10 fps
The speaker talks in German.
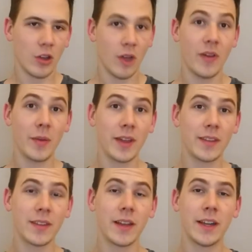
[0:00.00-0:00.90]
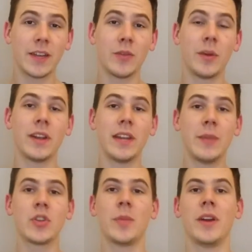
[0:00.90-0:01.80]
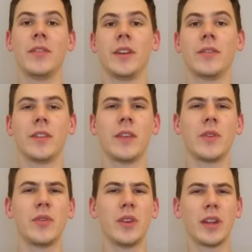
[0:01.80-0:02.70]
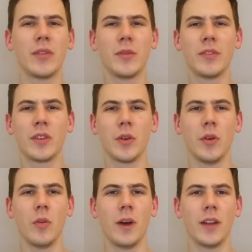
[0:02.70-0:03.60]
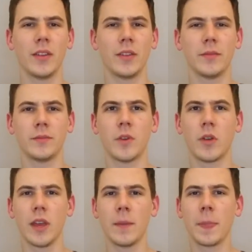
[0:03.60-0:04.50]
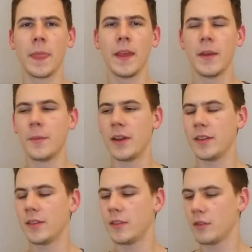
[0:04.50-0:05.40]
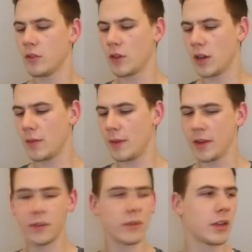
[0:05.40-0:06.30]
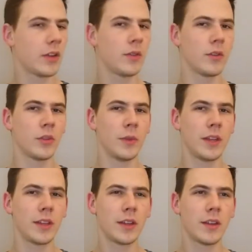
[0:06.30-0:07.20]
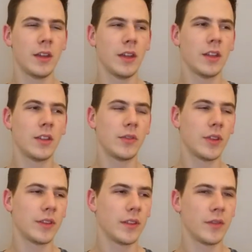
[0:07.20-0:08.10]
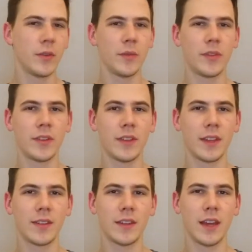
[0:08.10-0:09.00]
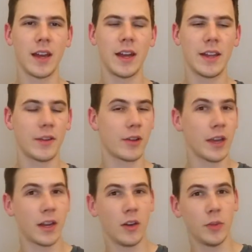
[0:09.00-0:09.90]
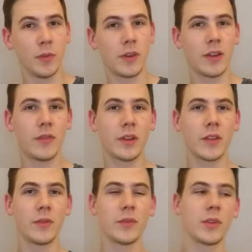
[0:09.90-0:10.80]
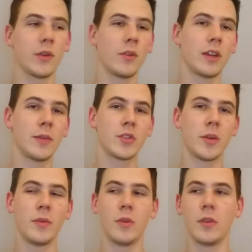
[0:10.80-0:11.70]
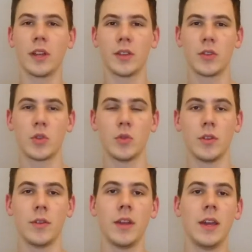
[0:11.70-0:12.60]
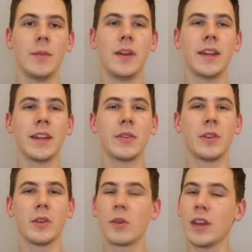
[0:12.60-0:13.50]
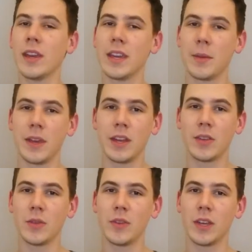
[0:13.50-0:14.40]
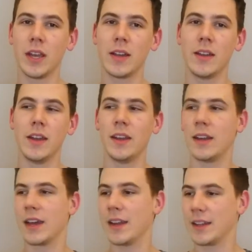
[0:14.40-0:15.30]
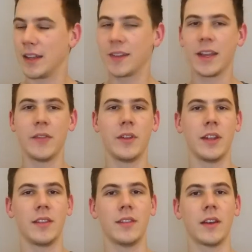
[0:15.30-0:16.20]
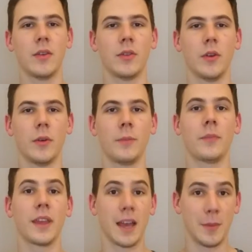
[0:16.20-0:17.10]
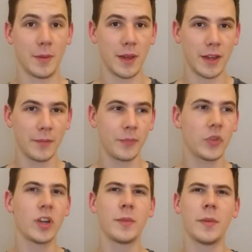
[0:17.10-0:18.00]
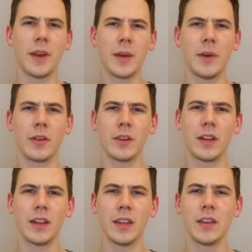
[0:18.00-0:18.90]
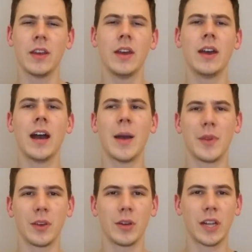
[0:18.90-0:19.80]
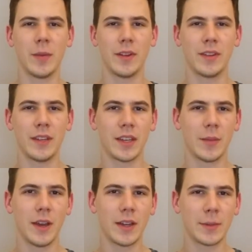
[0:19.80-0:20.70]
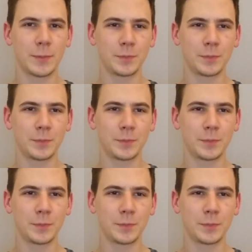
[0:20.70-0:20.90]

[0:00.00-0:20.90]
Kommen wir aber jetzt ins Alter, wo man einen Nebenjob anfängt. Sagen wir 450 Euro Basis. Okay, man ist ein junger Mann oder ein junges Mädchen, ist 14, 15, 16 Jahre alt, hat noch keine Ausbildung, hat einen 450 Euro Nebenjob und geht zur Schule. Man denkt natürlich, okay, ich habe eh nicht so viel Geld, dann kann ich das Geld wenigstens raushauen. Kann man machen, sollte man meiner Meinung nach nicht. Habe ich auch damals nicht gemacht.